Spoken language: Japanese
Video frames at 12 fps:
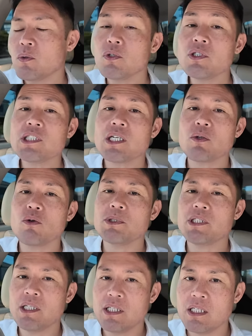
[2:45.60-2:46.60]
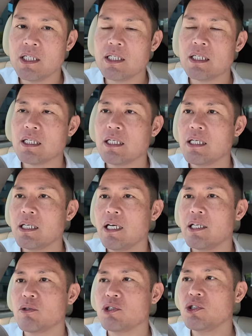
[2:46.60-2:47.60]
福ちゃんのお店に、
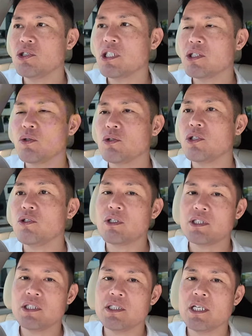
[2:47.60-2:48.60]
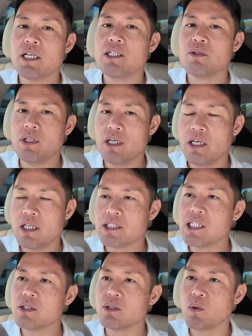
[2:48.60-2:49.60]
駐車場というのはついてないので、
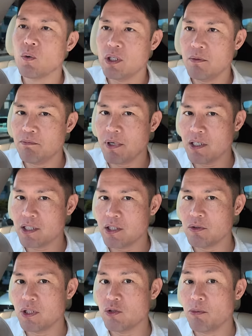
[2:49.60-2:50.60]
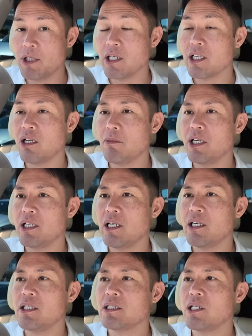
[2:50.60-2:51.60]
近くのコインパーキングに止めなければいけ
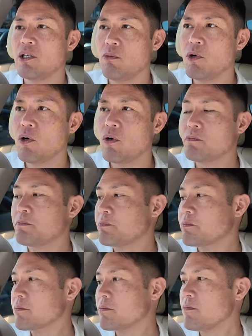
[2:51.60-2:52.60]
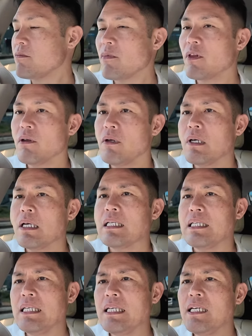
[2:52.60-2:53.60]
ないんですけれども、
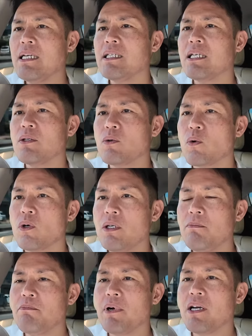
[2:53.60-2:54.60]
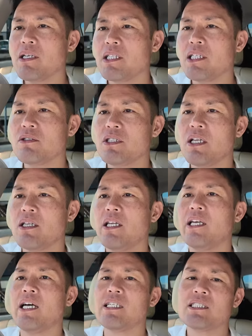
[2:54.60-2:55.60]
新潟のコインパーキングなん
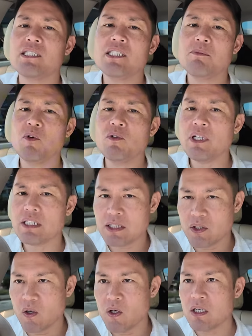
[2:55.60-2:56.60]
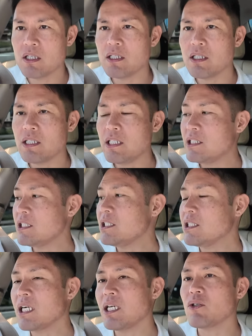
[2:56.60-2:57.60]
て安いもんですよ。1
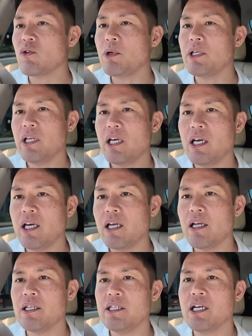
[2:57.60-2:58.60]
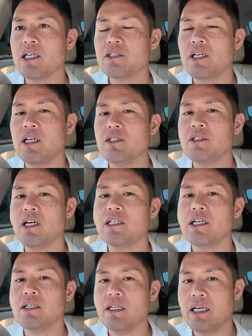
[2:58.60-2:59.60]
時間止めて200円ぐらい
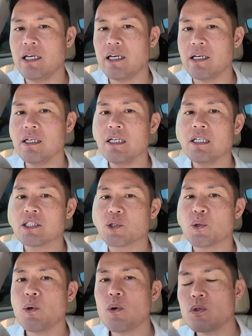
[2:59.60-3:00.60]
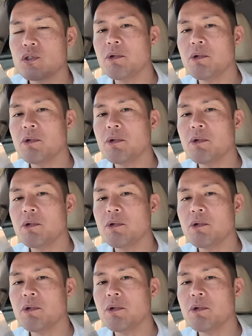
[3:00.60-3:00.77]
なんで、それを